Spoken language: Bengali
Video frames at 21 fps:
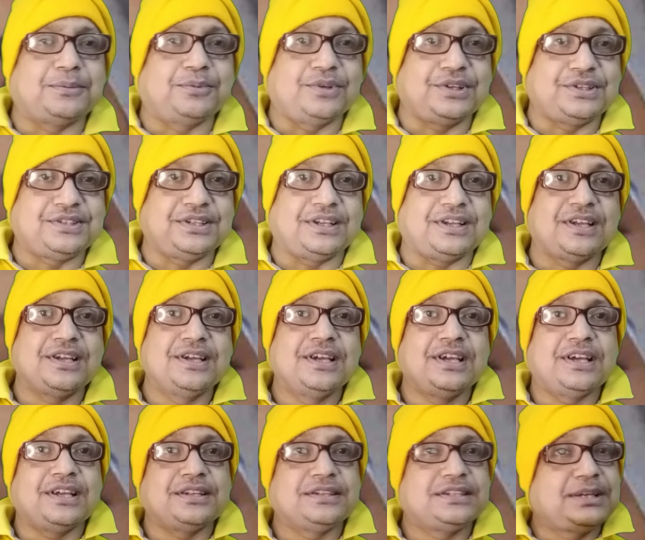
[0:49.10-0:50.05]
বলেছেন
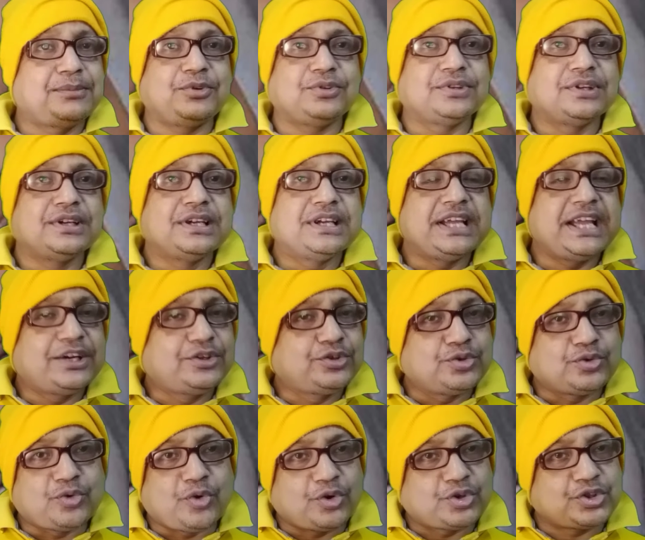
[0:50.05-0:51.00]
যেমন একটু
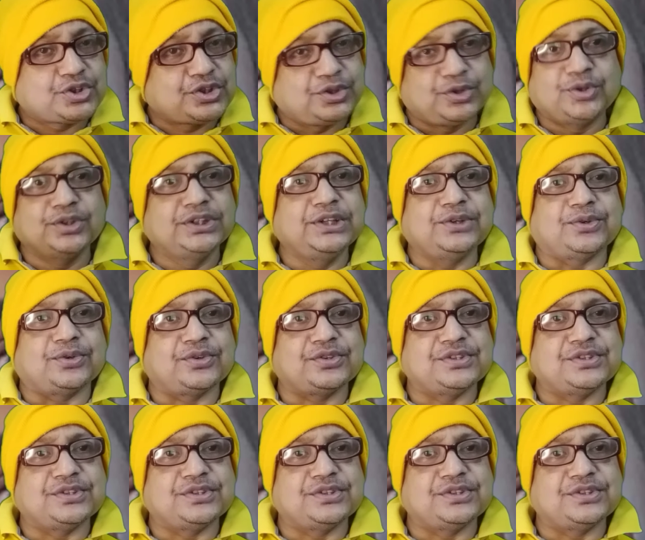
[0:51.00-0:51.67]
কষ্ট হলেও